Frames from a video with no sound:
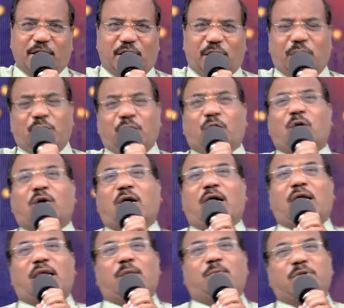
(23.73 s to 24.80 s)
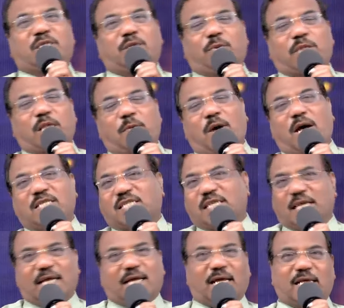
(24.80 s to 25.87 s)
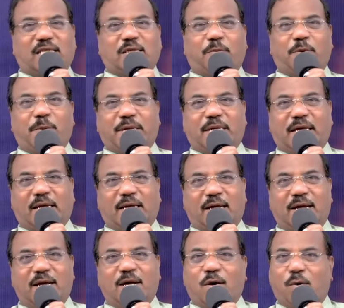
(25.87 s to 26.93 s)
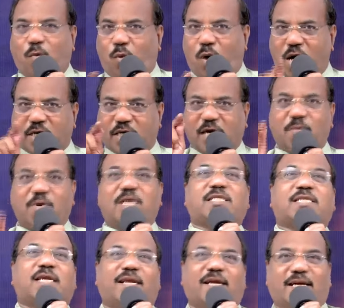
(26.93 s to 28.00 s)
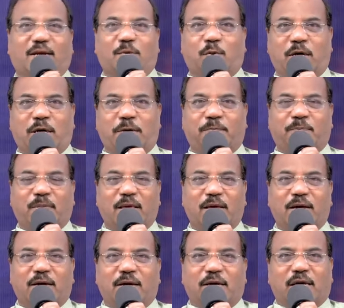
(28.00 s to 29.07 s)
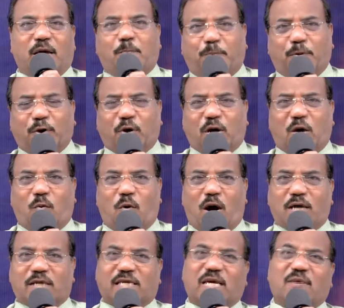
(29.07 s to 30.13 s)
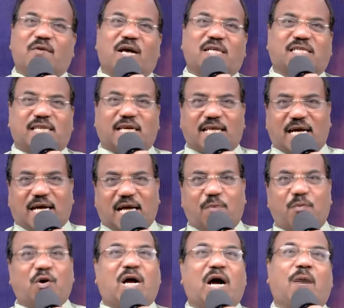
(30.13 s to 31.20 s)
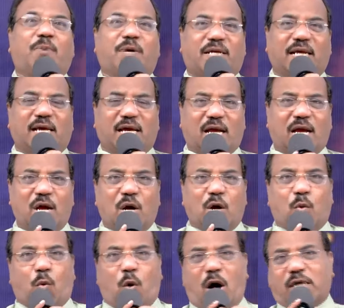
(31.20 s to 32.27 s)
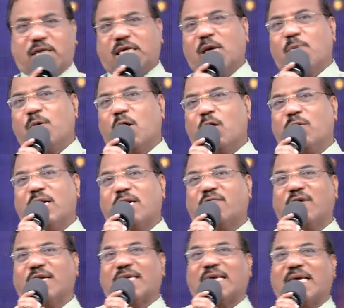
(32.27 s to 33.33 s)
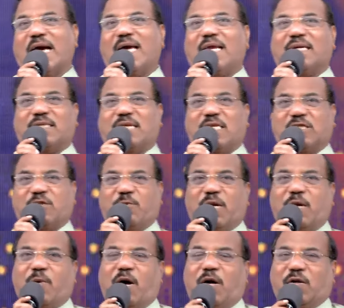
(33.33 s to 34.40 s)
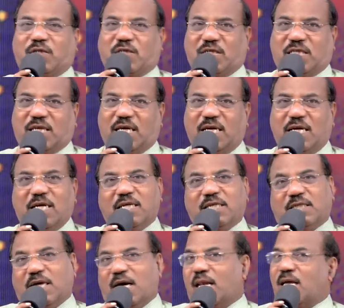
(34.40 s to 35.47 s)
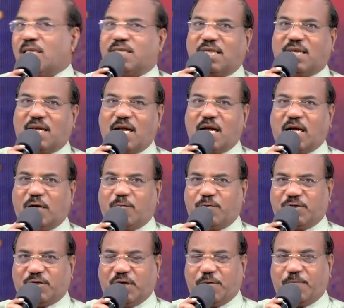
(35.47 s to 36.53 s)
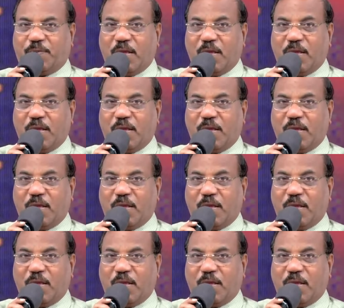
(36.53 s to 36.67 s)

ఎందుకు కాలేబు జీవితం ఆశ్చర్యకర జపమంటారా వాక్యం ఆశ్చర్యకరం అండి ఎప్పుడు కూడా వాక్యం ఆశ్చర్యకరము కాబట్టి వాక్యములో ఉండేటువంటి క్యారెక్టర్స్ మనం ఆలోచిస్తే చాలా ఆశ్చర్యంగా కనిపిస్తాయి